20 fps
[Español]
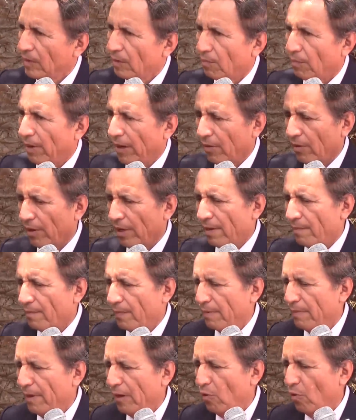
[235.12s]
Bueno, en
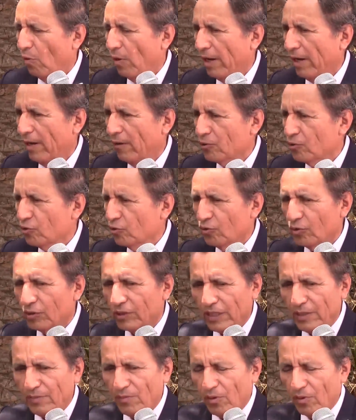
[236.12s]
primer lugar, nosotros
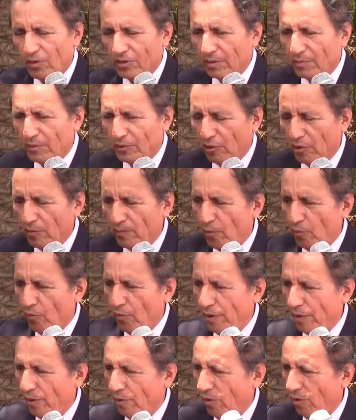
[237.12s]
decimos al Ministerio
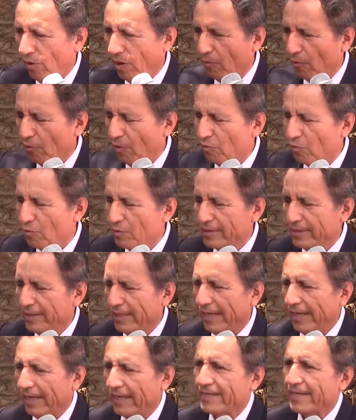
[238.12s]
Público, al Poder
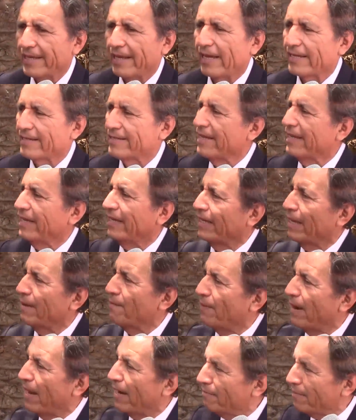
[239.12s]
Judicial, que se castigue
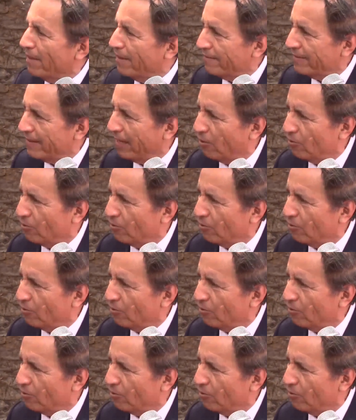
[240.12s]
ejemplar a